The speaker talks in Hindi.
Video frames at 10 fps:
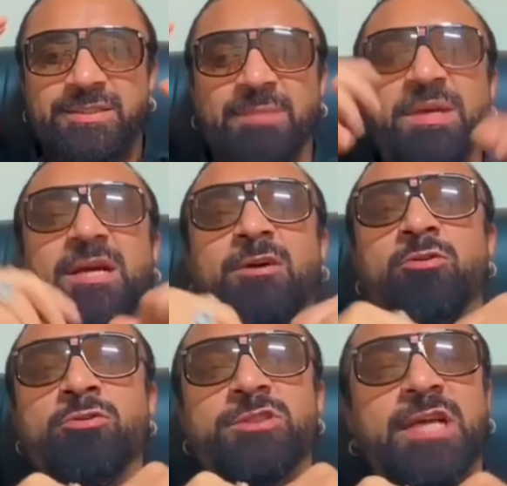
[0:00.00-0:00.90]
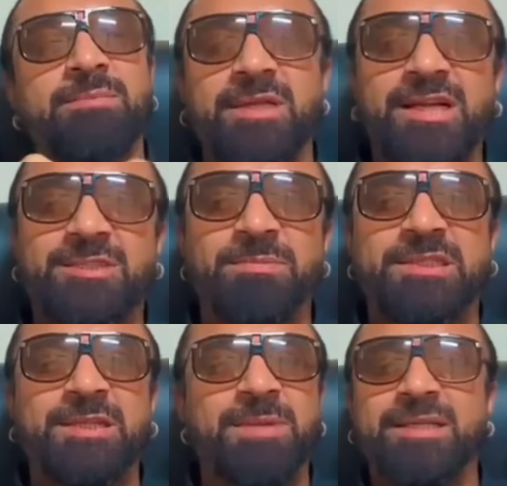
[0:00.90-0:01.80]
सभी का खून शामिल है इस
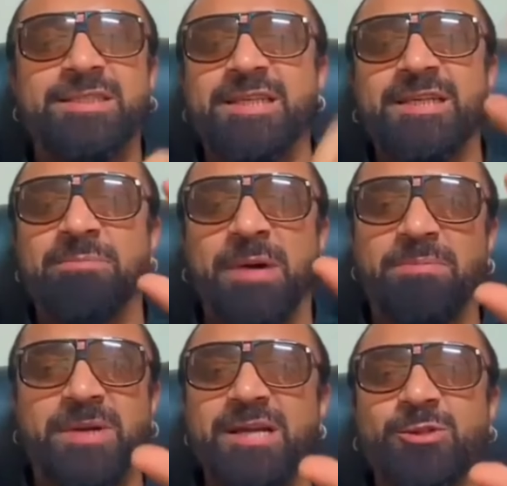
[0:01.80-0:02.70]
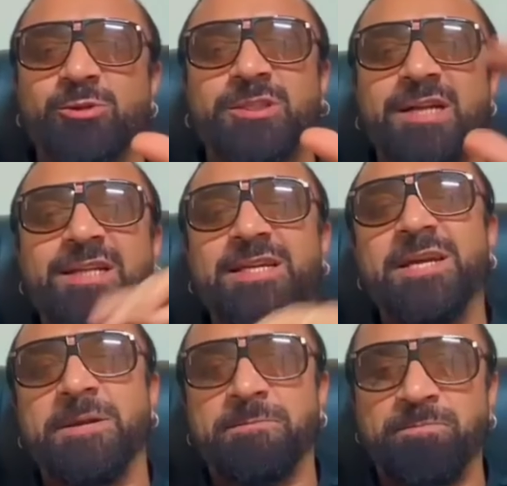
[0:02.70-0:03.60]
मिट्टी में किसी के बाप का हिंदुस्तान नहीं
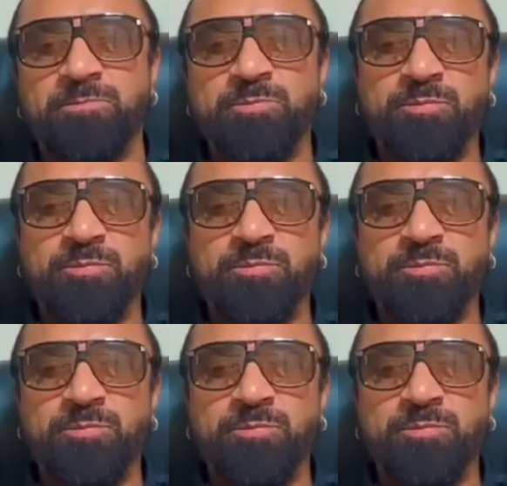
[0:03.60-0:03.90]
है